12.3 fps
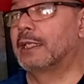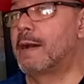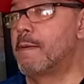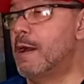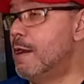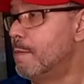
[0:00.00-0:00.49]

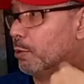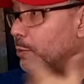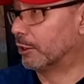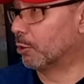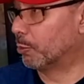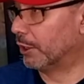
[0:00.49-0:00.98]
lá para o
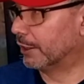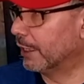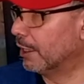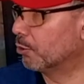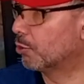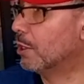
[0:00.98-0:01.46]

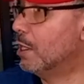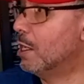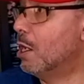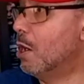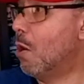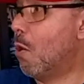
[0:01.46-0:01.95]
Metropolitanos,
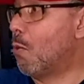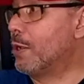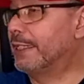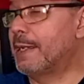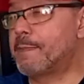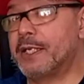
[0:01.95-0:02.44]
o
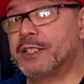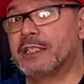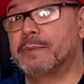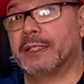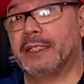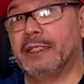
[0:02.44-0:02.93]

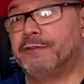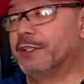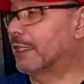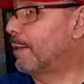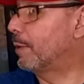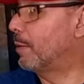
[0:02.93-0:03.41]
Independiente Medellín
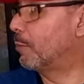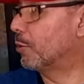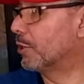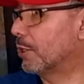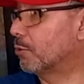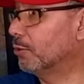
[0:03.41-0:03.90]
fica na primeira
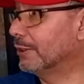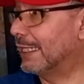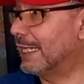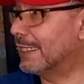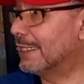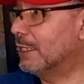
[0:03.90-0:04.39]
posição com
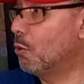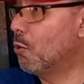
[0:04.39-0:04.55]
13,